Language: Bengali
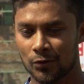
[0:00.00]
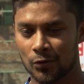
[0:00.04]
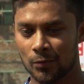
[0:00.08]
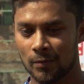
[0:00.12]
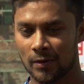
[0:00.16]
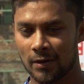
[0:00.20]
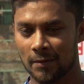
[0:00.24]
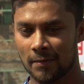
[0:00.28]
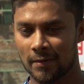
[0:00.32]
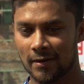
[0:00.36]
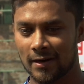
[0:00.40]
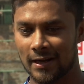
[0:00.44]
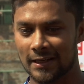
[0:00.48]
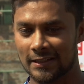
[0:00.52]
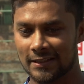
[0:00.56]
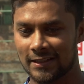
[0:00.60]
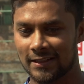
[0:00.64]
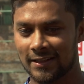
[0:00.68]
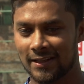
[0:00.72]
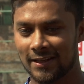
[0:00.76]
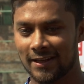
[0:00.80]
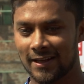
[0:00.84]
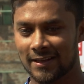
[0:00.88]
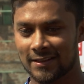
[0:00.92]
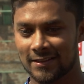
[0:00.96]
তবে আমার
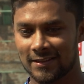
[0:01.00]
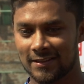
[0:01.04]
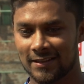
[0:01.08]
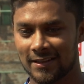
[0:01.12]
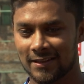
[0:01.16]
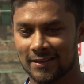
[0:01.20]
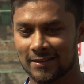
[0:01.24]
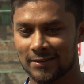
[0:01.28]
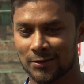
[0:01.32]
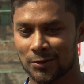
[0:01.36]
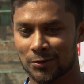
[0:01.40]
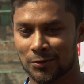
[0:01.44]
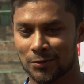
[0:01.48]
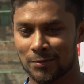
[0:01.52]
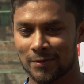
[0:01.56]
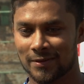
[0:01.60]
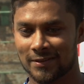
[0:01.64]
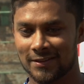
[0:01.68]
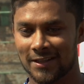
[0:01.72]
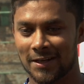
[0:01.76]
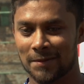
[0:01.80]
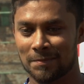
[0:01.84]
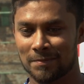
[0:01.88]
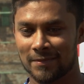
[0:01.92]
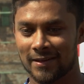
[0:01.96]
রাশিতেই আছে যে সবসময়
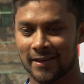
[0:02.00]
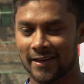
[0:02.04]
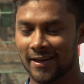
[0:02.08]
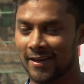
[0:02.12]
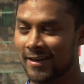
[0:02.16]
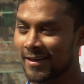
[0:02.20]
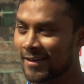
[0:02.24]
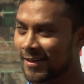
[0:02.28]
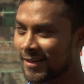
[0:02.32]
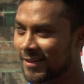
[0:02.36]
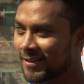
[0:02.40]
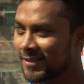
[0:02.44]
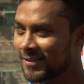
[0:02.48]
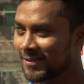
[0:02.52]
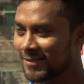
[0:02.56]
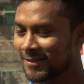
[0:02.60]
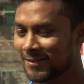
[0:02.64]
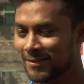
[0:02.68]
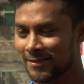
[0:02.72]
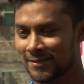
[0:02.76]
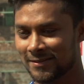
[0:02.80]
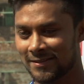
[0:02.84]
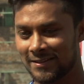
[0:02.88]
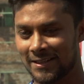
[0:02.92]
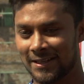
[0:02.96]
চাপ নেই খেলাটা
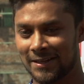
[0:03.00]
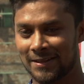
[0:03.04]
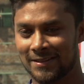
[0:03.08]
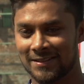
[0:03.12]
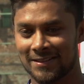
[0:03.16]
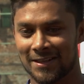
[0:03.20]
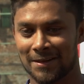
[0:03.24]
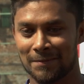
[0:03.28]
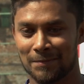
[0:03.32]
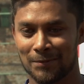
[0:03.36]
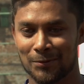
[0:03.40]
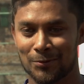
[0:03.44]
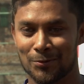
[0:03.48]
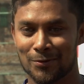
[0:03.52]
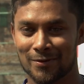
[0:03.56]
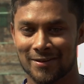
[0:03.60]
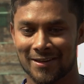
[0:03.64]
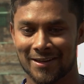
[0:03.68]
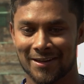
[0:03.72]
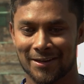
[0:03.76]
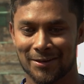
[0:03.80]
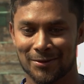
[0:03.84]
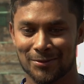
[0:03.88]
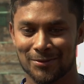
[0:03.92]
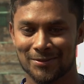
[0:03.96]
যেই চাপই হোক না
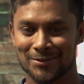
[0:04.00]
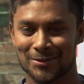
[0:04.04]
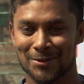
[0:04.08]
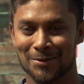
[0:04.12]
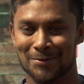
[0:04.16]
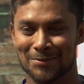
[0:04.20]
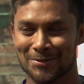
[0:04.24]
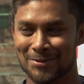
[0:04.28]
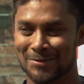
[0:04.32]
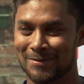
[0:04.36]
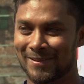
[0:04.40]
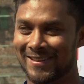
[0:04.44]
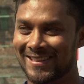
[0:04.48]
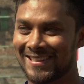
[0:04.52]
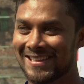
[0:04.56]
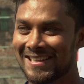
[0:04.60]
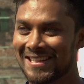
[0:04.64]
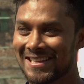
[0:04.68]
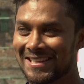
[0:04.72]
কেন সবসময়